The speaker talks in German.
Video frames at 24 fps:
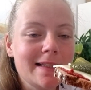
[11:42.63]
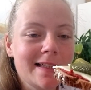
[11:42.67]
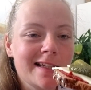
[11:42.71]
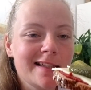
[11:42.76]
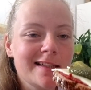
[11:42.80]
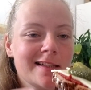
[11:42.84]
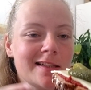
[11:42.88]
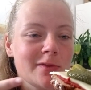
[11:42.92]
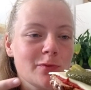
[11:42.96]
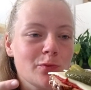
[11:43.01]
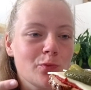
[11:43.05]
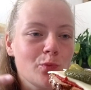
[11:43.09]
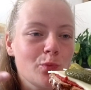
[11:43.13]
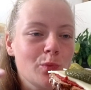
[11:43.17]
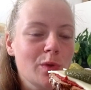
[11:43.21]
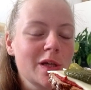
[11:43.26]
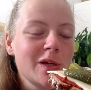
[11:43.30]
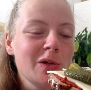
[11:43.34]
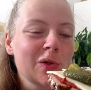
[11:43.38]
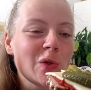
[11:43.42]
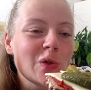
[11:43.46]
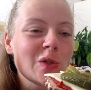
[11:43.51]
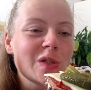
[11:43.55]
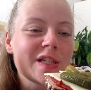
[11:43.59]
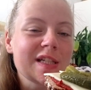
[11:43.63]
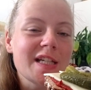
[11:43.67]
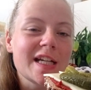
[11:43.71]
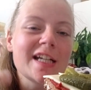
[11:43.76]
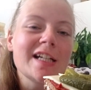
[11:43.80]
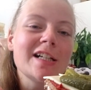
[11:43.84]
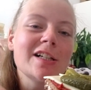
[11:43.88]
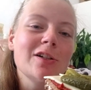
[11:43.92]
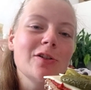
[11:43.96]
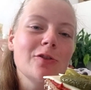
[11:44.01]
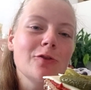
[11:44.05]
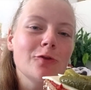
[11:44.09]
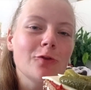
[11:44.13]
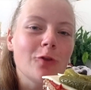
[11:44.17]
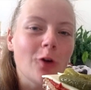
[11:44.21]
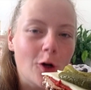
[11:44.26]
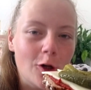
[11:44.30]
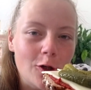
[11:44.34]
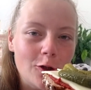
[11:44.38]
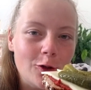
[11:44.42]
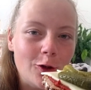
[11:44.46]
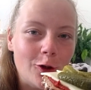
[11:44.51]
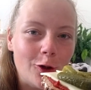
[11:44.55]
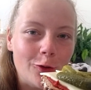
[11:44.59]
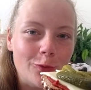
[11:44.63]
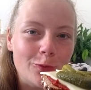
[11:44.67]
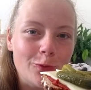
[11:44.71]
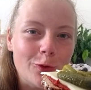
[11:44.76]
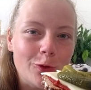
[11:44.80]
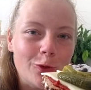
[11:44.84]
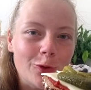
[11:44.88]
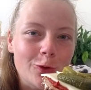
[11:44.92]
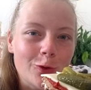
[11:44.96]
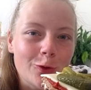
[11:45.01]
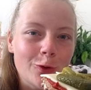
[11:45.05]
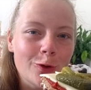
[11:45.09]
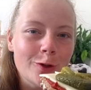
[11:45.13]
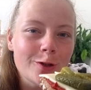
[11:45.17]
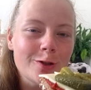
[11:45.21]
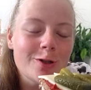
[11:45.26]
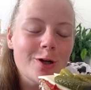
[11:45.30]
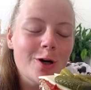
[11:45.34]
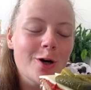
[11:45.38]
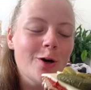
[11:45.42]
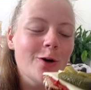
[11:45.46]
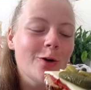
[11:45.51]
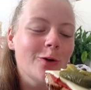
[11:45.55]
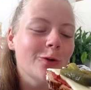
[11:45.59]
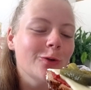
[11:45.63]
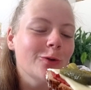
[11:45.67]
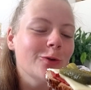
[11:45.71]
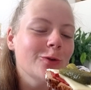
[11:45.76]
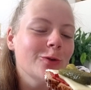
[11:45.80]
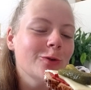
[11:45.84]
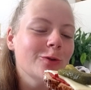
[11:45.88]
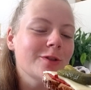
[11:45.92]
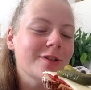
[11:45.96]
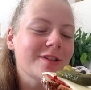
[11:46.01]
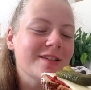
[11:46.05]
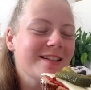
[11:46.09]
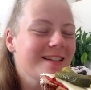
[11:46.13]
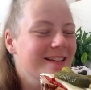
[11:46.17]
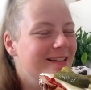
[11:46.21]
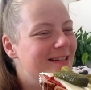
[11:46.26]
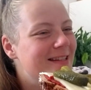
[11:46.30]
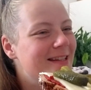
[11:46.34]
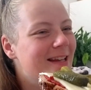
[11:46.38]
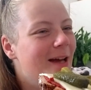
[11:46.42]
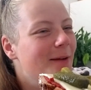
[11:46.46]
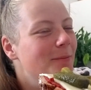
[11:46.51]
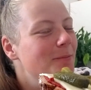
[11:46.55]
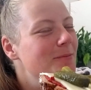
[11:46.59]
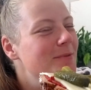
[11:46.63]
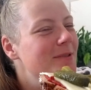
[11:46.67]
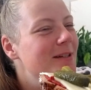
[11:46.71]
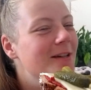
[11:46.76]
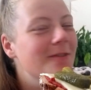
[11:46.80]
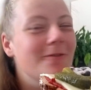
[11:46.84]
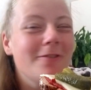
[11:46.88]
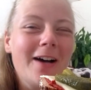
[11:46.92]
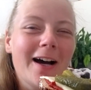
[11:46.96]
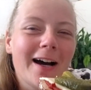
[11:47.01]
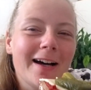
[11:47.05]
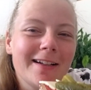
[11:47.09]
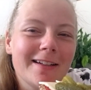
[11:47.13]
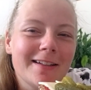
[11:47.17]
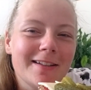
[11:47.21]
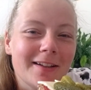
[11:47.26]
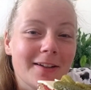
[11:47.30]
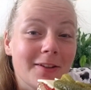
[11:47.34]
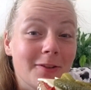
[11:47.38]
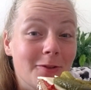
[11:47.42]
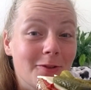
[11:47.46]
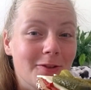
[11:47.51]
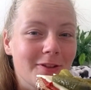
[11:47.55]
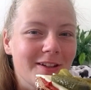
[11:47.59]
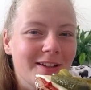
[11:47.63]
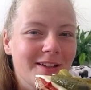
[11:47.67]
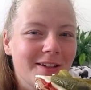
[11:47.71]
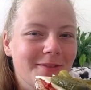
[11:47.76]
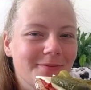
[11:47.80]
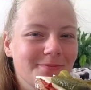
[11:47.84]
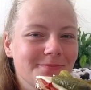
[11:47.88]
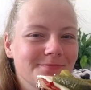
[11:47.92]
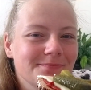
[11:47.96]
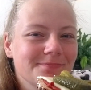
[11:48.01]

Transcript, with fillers: Das ist ein Bio-Dingle-Vollkornbrot und das Rezept verrate ich dir natürlich.